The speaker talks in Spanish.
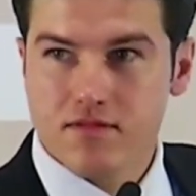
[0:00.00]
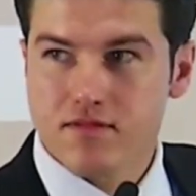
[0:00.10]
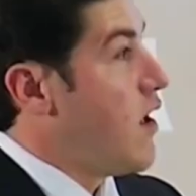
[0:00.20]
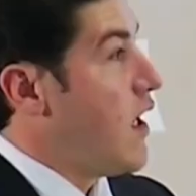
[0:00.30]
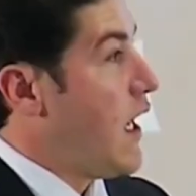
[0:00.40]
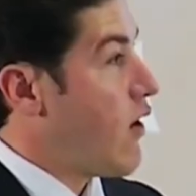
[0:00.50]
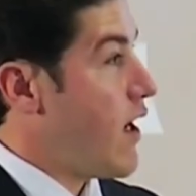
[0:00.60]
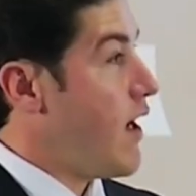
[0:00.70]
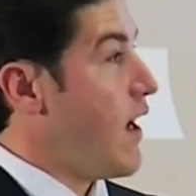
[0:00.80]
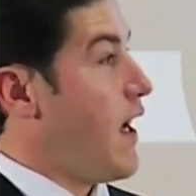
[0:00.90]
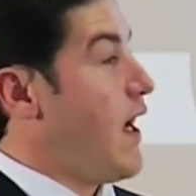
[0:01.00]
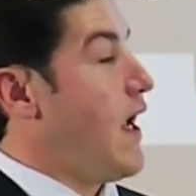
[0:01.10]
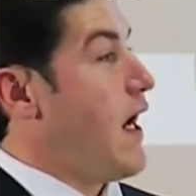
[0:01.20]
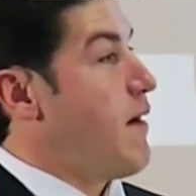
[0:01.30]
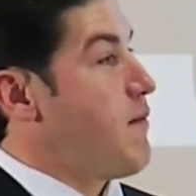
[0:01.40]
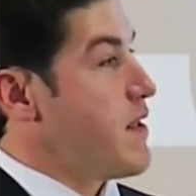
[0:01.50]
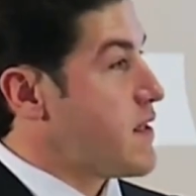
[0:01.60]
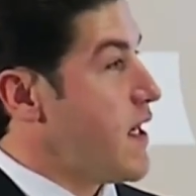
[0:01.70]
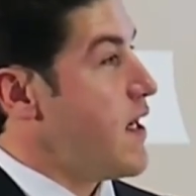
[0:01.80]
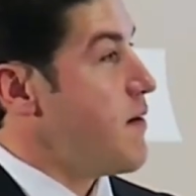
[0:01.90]
Ahora,
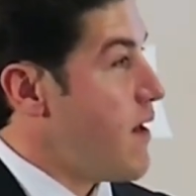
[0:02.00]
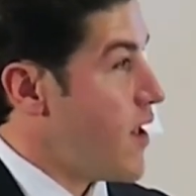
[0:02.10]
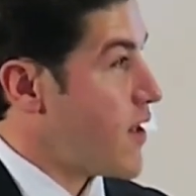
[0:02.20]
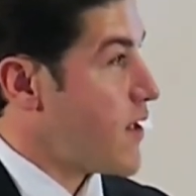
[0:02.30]
lamentablemente, también